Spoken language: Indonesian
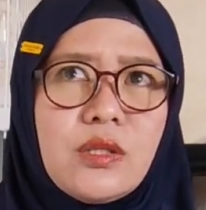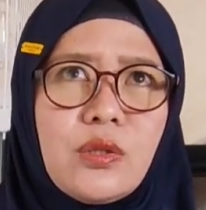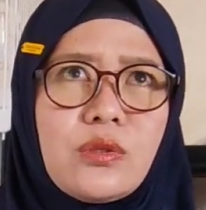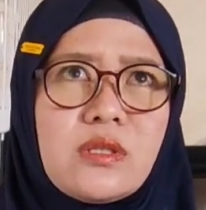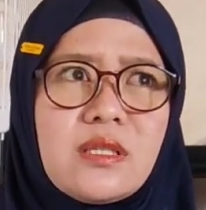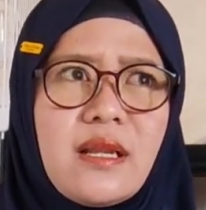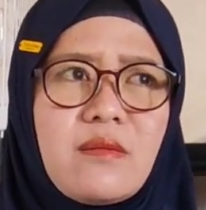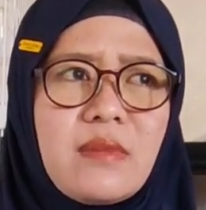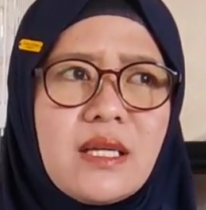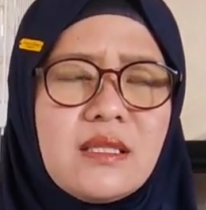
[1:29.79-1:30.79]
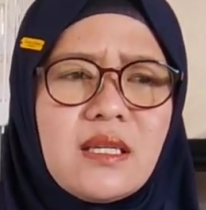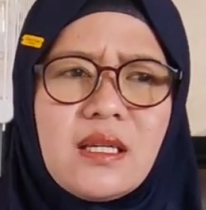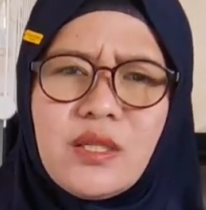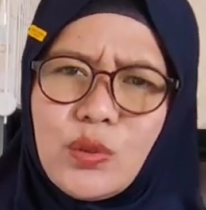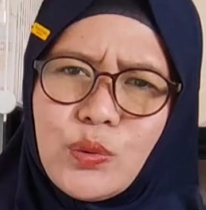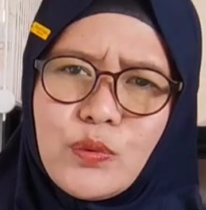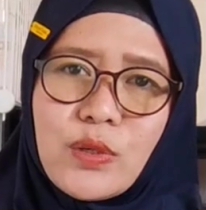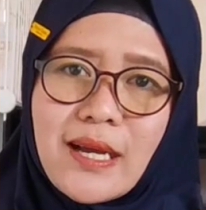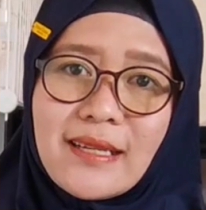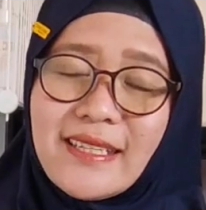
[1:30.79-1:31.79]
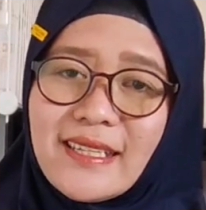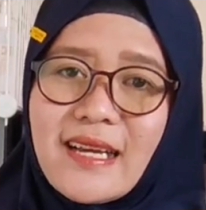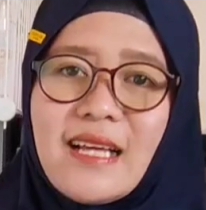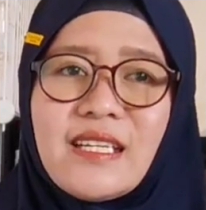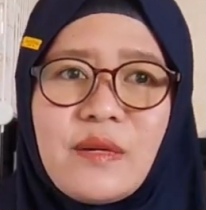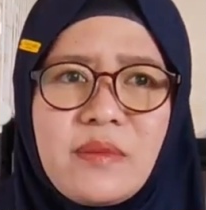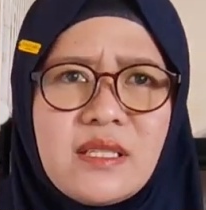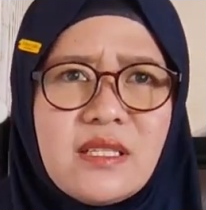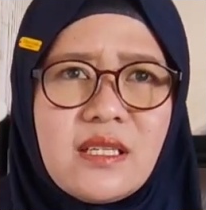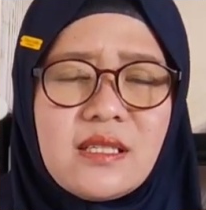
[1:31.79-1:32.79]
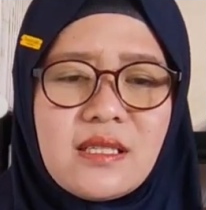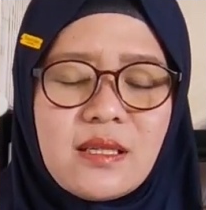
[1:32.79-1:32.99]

terus namanya itu bukan Kikan namanya